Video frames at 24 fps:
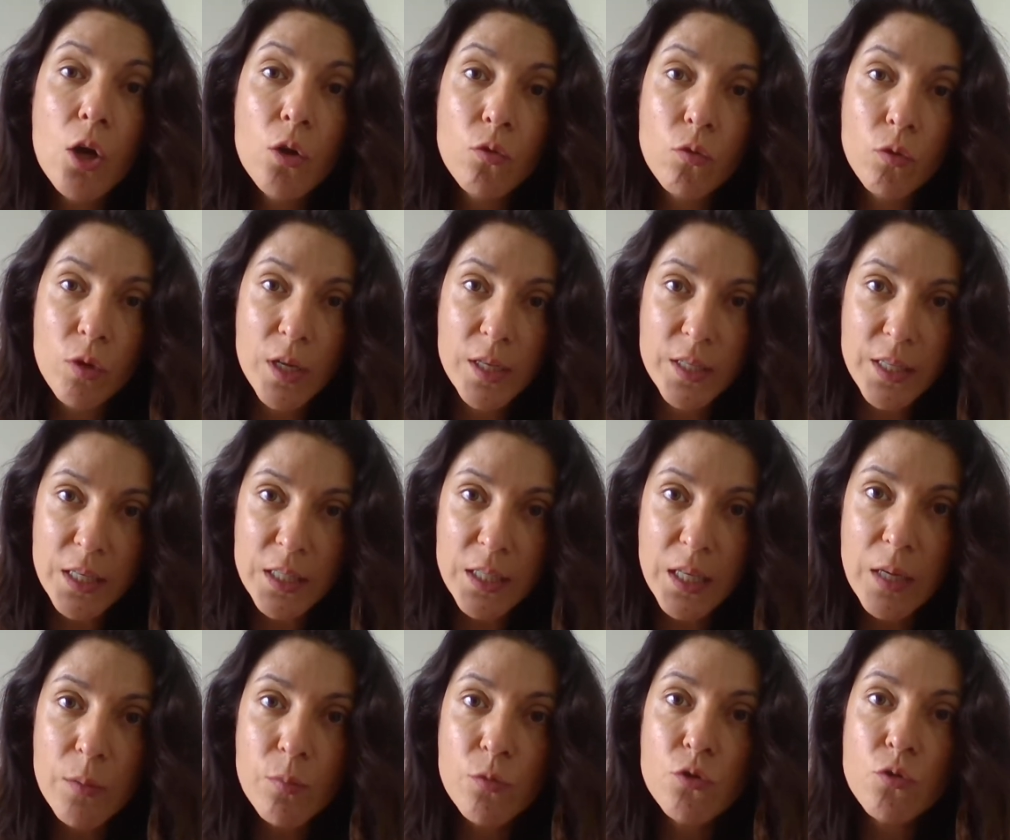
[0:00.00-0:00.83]
Donc les
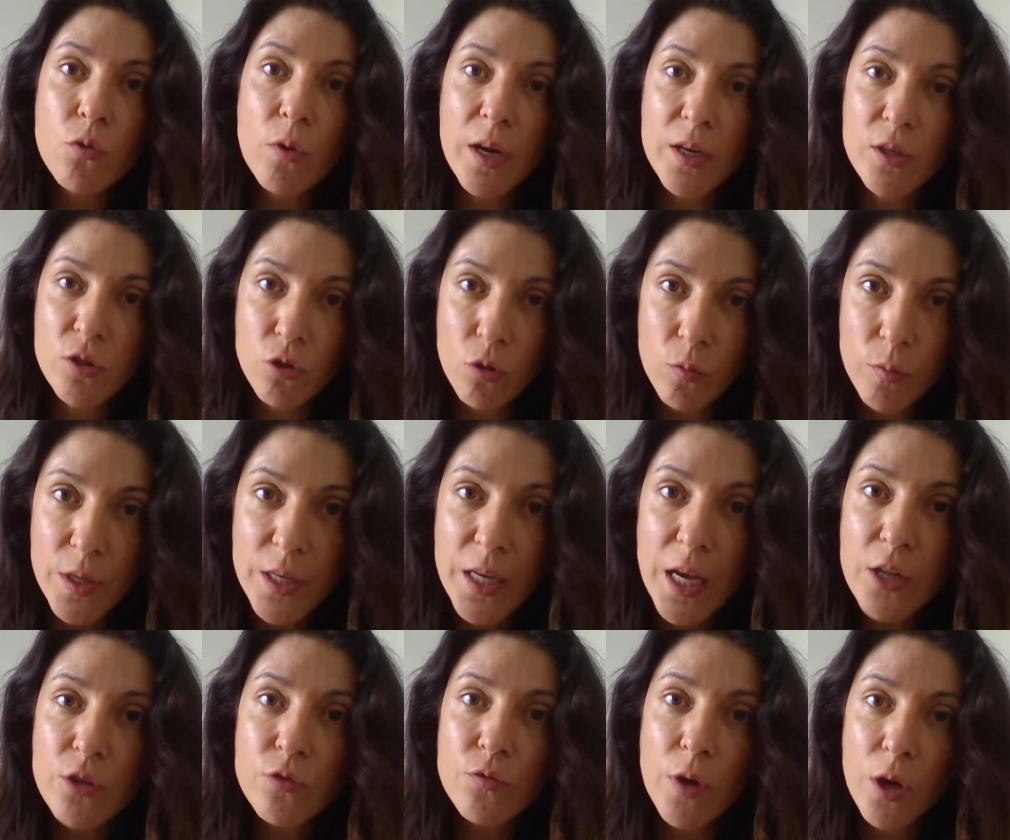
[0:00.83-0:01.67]
inscriptions restent
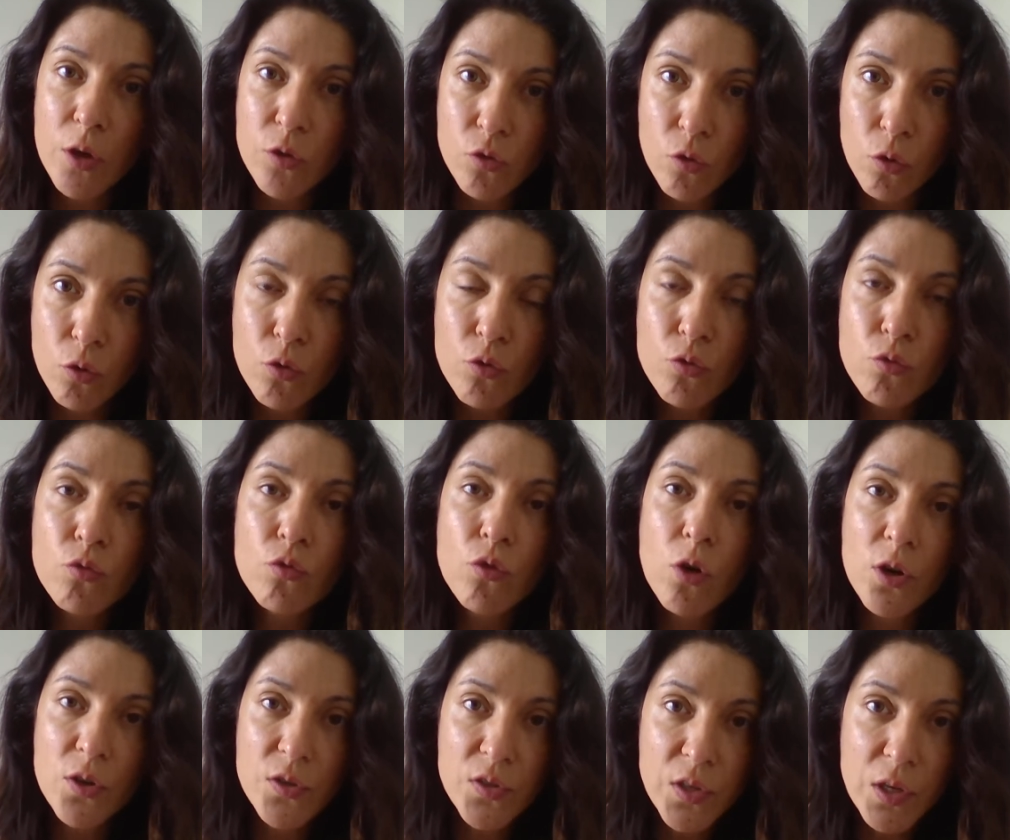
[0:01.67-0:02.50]
obligatoires sur le
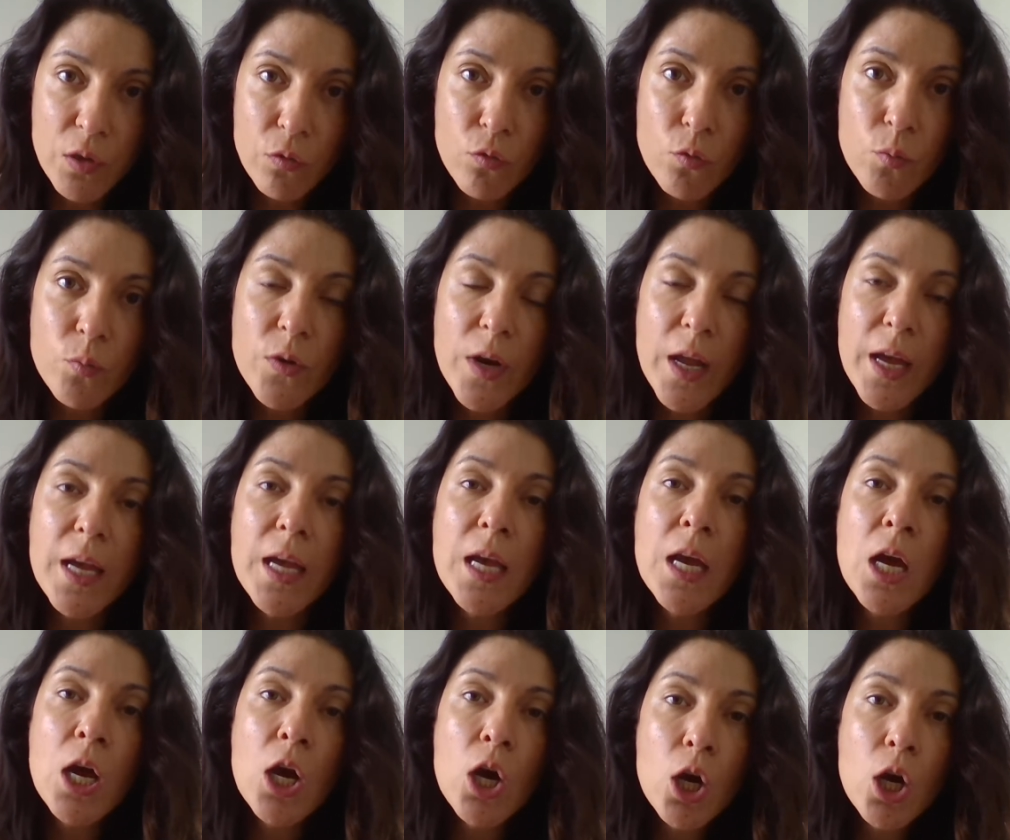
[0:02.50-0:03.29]
Doodle, s'il vous plaît.